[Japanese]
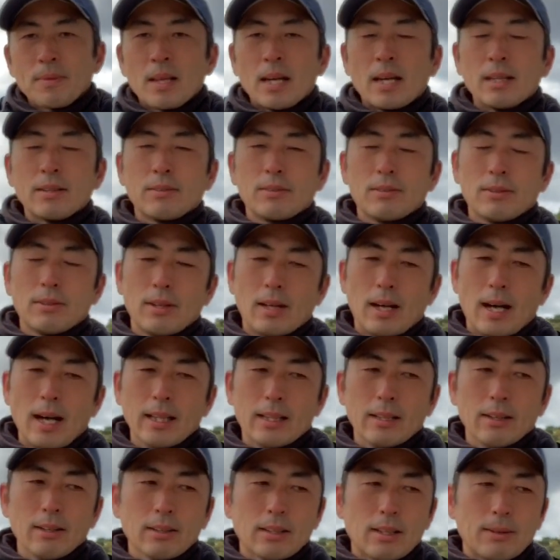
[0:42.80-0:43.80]
あの
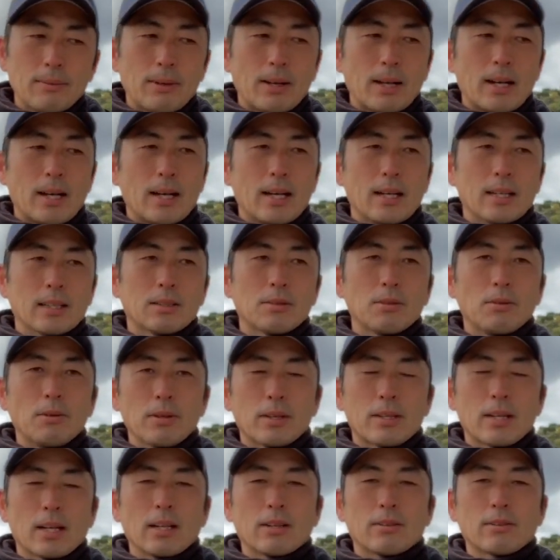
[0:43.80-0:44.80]
相手の球が
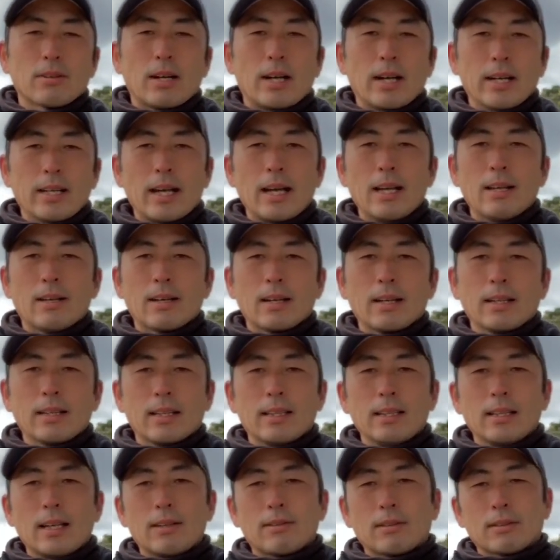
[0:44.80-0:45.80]
遠いからとか速いから
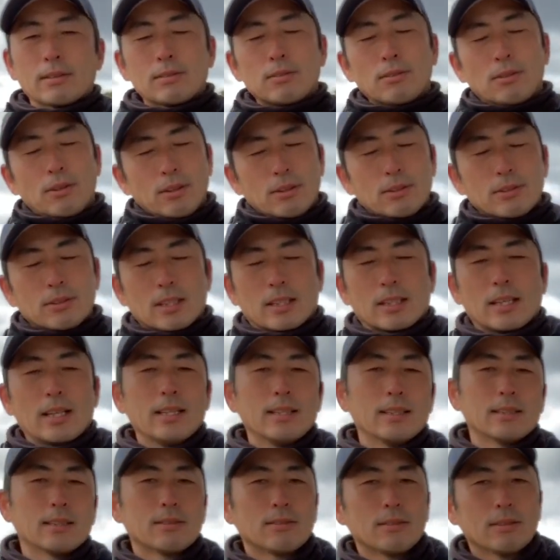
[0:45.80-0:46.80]
できないとかそういうのじゃな
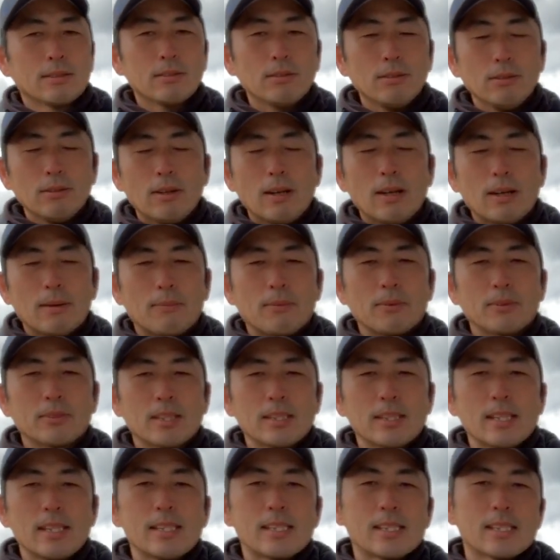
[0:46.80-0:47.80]
いんですよねそういうのはもう
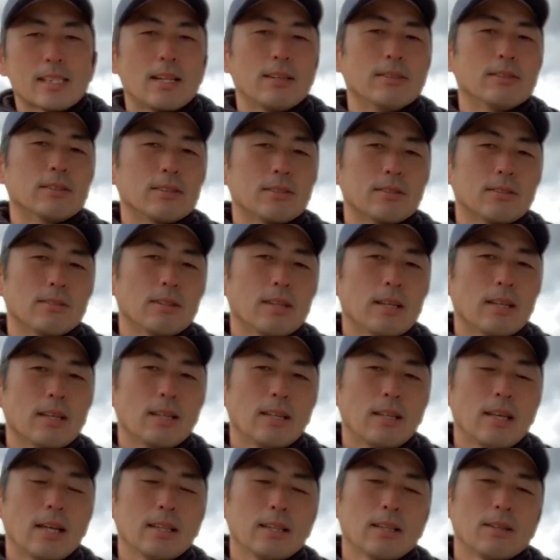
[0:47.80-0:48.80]
全然違うんですよ、ね、
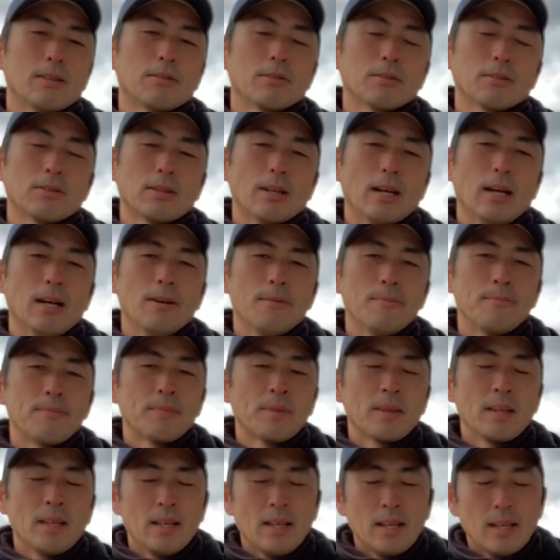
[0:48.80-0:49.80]
やってることが、
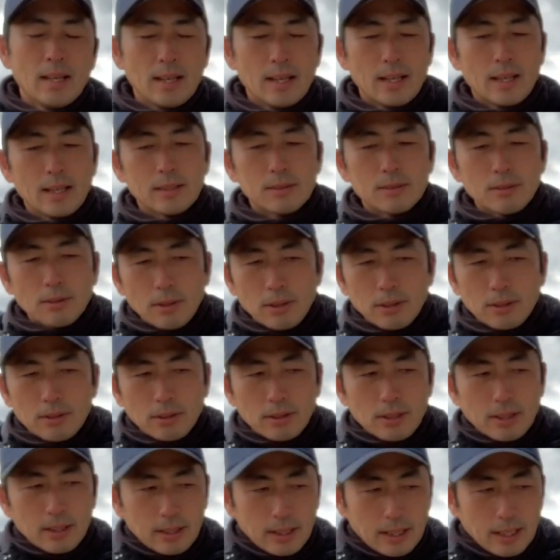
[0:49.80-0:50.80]
えー、そういう
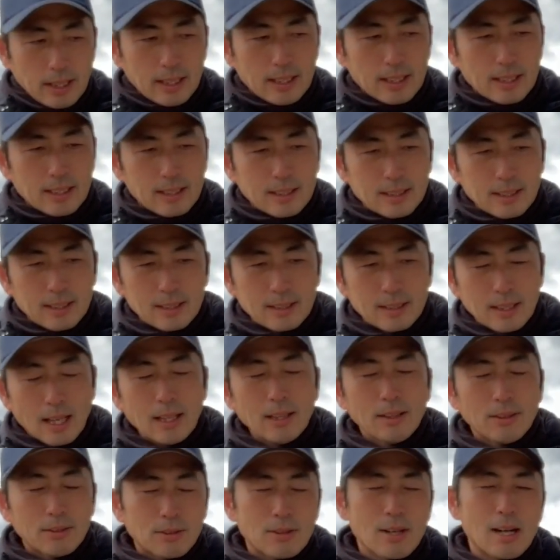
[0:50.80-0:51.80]
時に
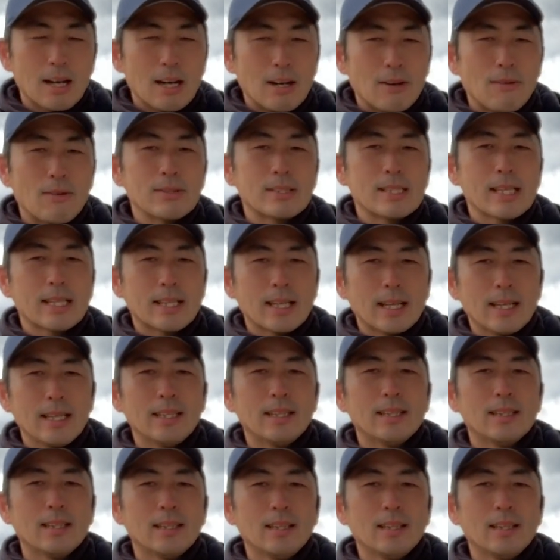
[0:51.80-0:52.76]
なんとか合わせたい